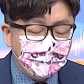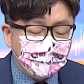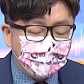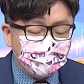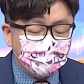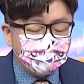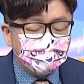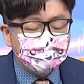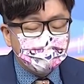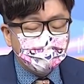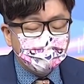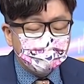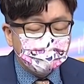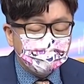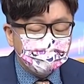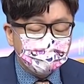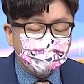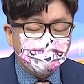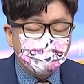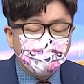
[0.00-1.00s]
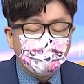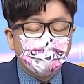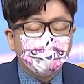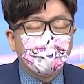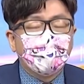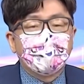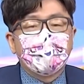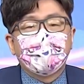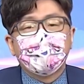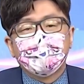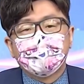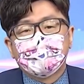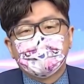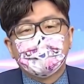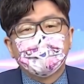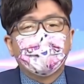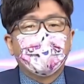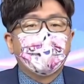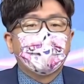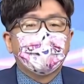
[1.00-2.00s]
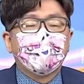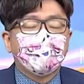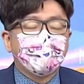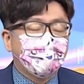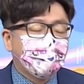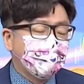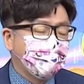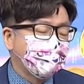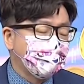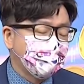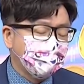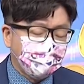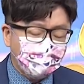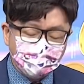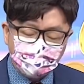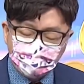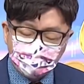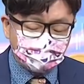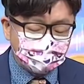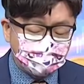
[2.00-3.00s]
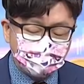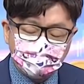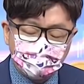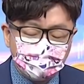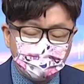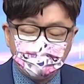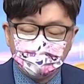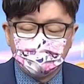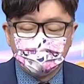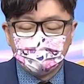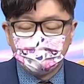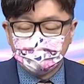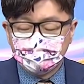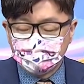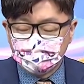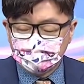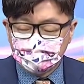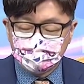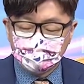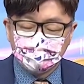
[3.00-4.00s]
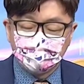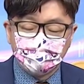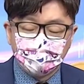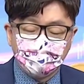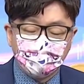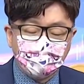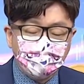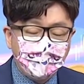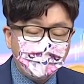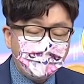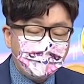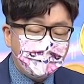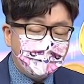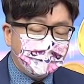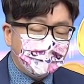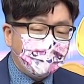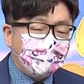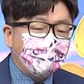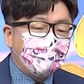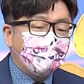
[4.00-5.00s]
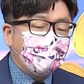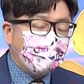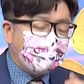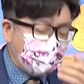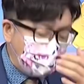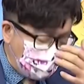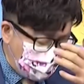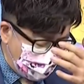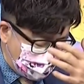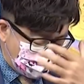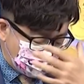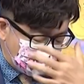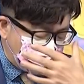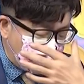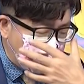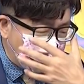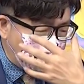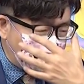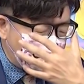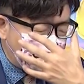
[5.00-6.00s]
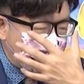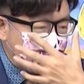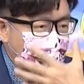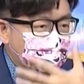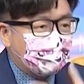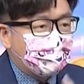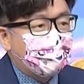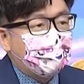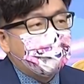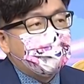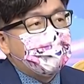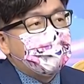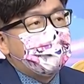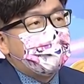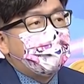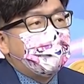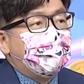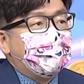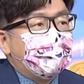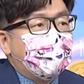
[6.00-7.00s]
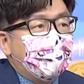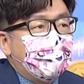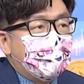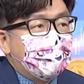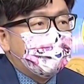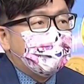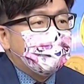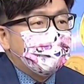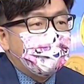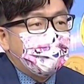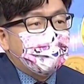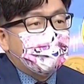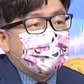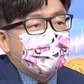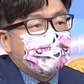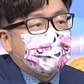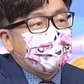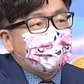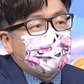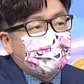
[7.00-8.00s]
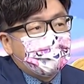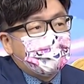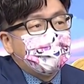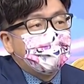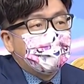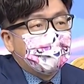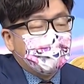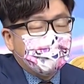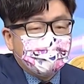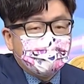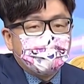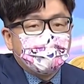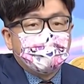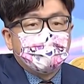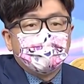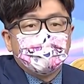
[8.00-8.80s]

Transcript: 有的人认为说什么股票拉回十帕一定要停损，没有事情，对不对？你股票拉回十帕一定要停损的话，你你创维从去年到现在，大家停损二十次，